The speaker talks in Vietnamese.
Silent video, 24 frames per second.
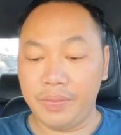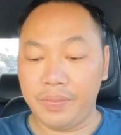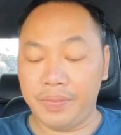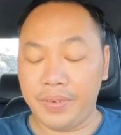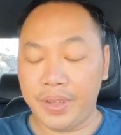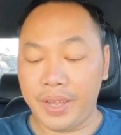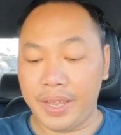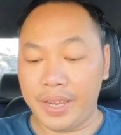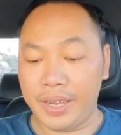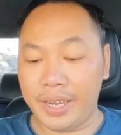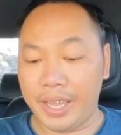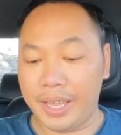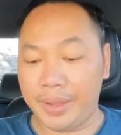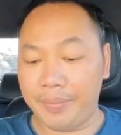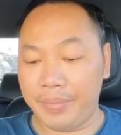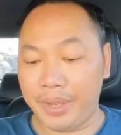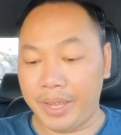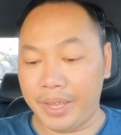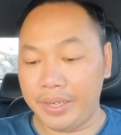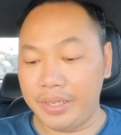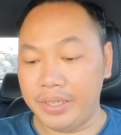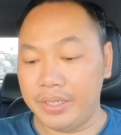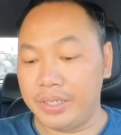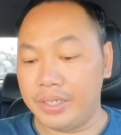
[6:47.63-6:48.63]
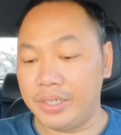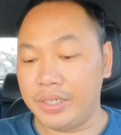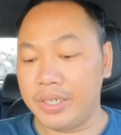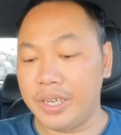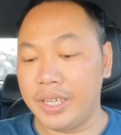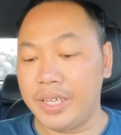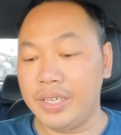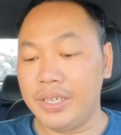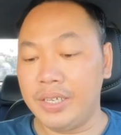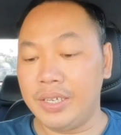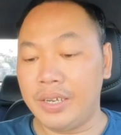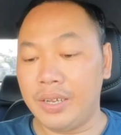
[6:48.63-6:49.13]
và làm ảnh hưởng
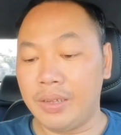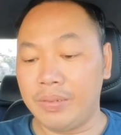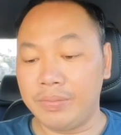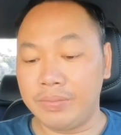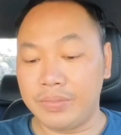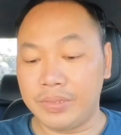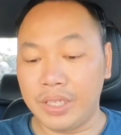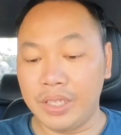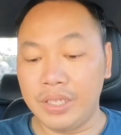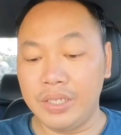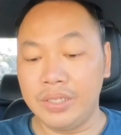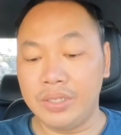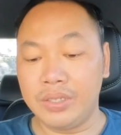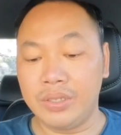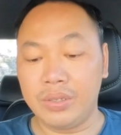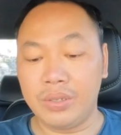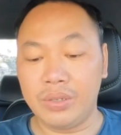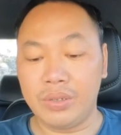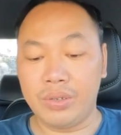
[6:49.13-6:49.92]
đến lòng tin